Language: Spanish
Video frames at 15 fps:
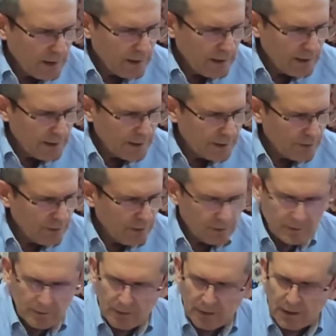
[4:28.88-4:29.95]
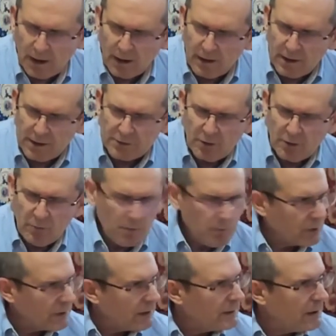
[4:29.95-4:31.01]
Eso, esto es muy
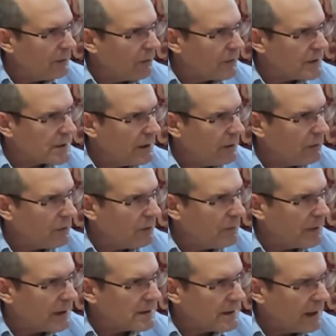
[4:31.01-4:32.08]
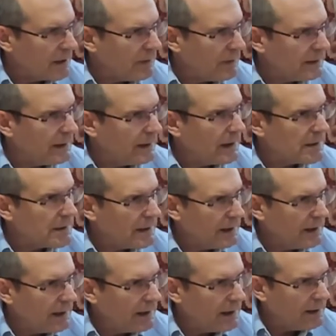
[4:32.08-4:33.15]
importante conocerse los nombres. Además tienen que ser
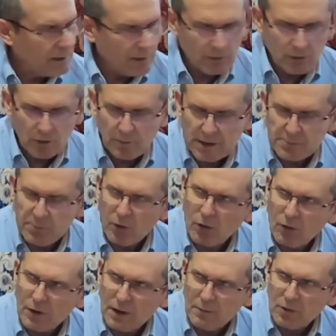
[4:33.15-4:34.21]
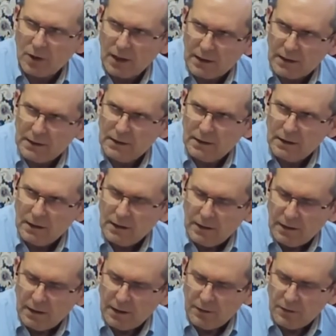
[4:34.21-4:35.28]
eh, los nombres por orden, porque aquí
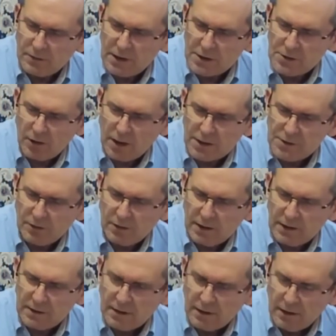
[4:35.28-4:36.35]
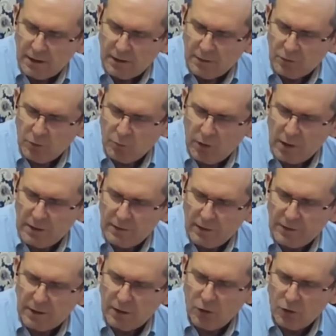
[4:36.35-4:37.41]
en otras ocasiones tú puedes
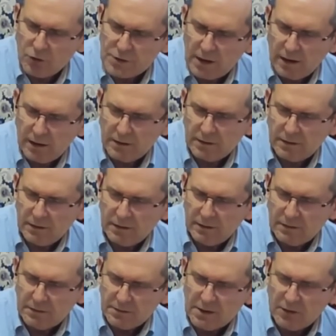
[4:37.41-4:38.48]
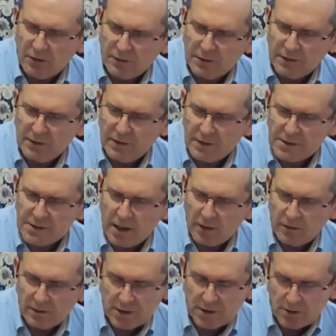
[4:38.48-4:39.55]
decir cosas y si lo dices
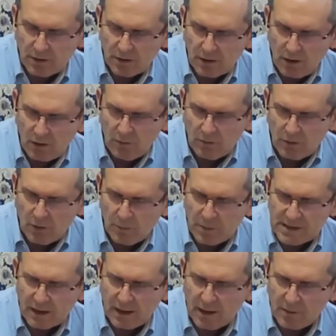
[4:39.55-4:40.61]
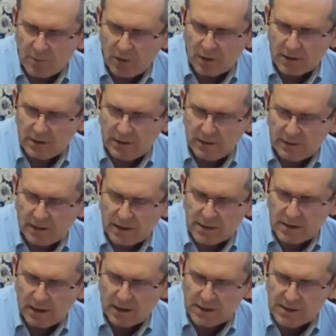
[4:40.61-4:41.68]
desordenado pues no pasa nada, pero aquí
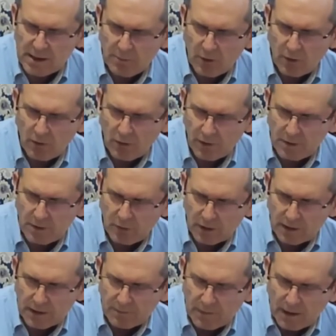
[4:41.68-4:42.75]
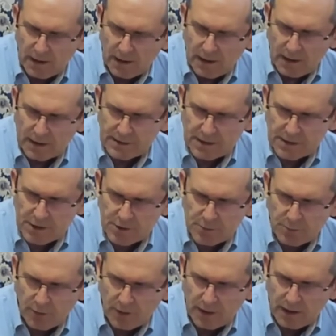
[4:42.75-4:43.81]
interesa que sea por orden, porque esta se
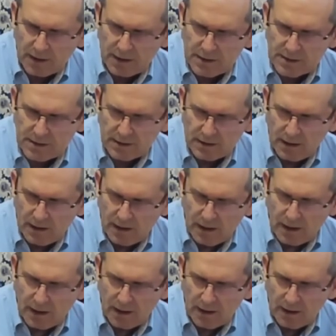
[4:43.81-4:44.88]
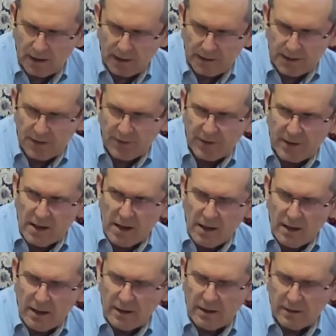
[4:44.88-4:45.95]
supone que es la
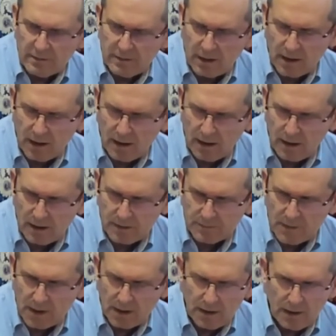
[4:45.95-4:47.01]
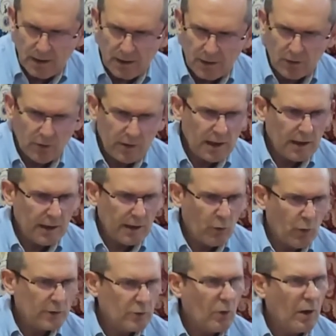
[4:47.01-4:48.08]
inicial, la no en,
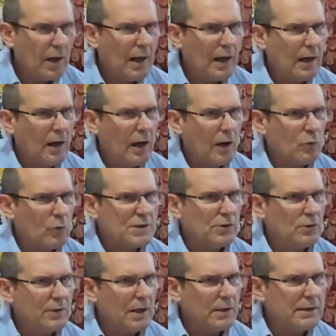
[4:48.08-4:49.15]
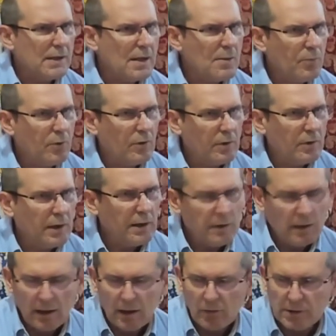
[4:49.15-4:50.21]
cuanto a la cuestión del tiempo, ¿eh?
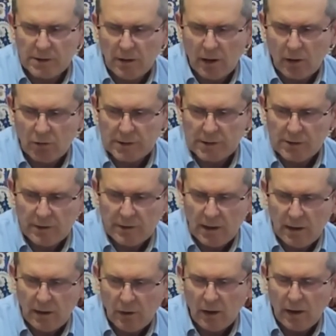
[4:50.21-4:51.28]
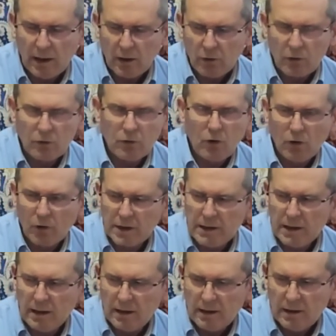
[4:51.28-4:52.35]
la, cuestión de la
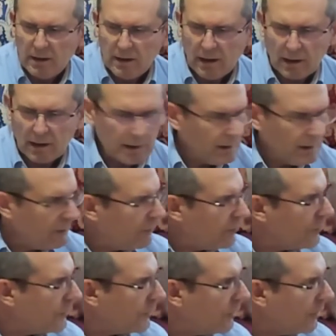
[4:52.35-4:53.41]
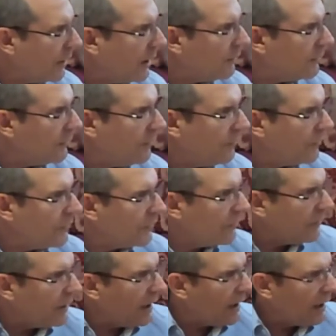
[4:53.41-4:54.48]
cronología aquí no funciona, no
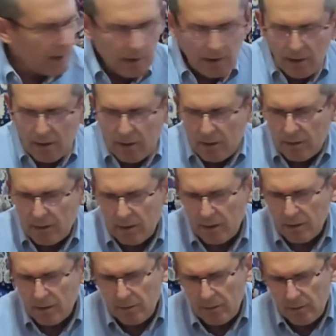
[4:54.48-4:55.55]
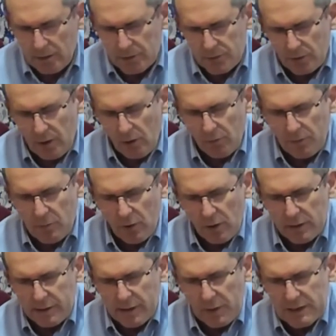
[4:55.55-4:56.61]
funciona eso ya lo vimos
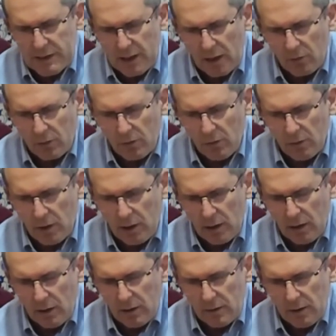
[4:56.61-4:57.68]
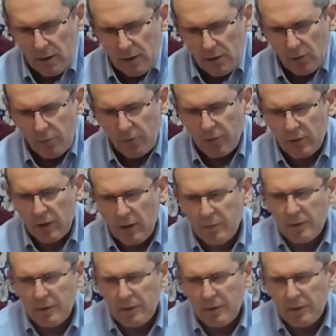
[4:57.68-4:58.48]
el día pasado, ¿no? El, no funciona.